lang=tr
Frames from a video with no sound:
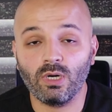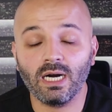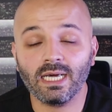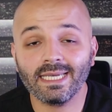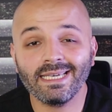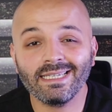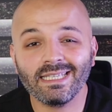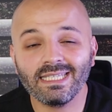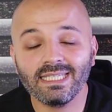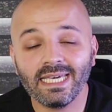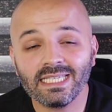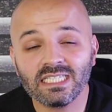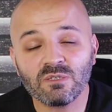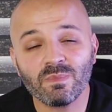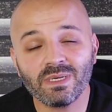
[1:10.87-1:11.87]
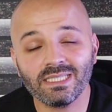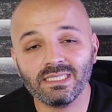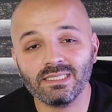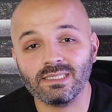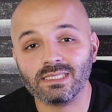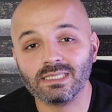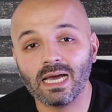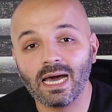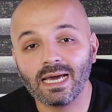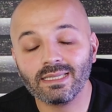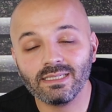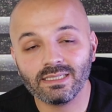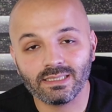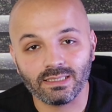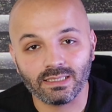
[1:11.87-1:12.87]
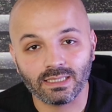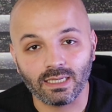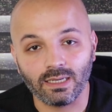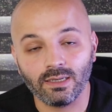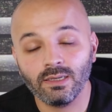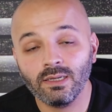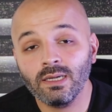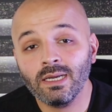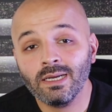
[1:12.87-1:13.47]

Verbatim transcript: Harekete geçmediğiniz her dakika